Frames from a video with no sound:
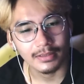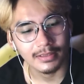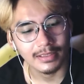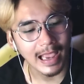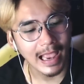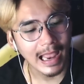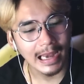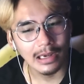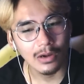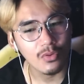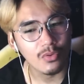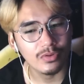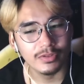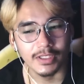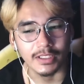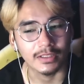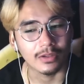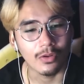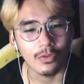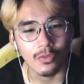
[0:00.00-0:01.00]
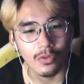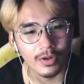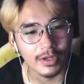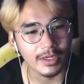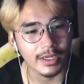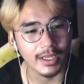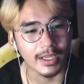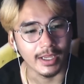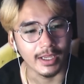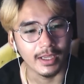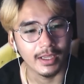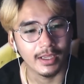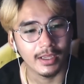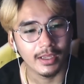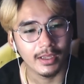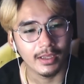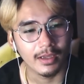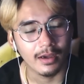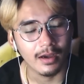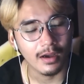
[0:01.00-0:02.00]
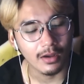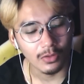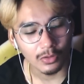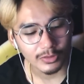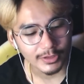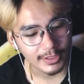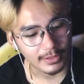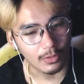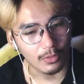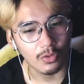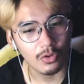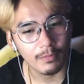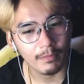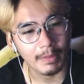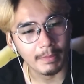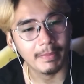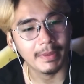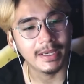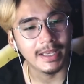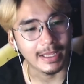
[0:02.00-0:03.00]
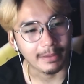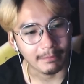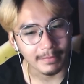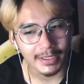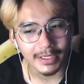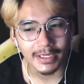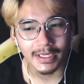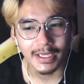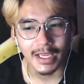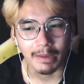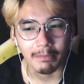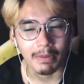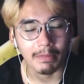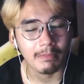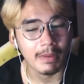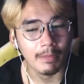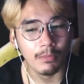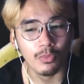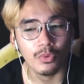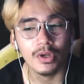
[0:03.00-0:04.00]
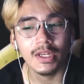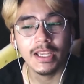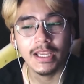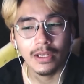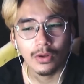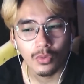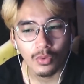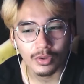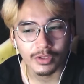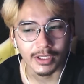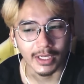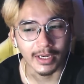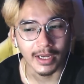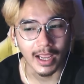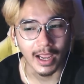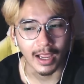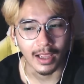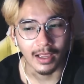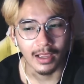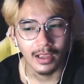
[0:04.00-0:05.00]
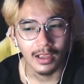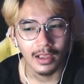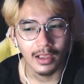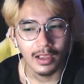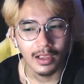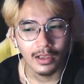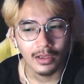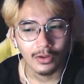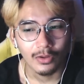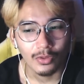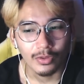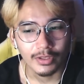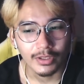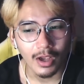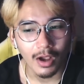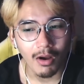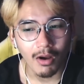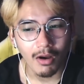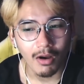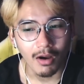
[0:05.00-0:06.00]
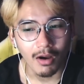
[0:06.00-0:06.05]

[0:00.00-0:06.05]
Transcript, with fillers: การลูกศิษย์ของคุณเด็กเออลูกศิษย์ของคุณมันเป็นเด็กไม่ดีอ่ะมันมาบูลลี่ลูกฉันน่ะคุณก็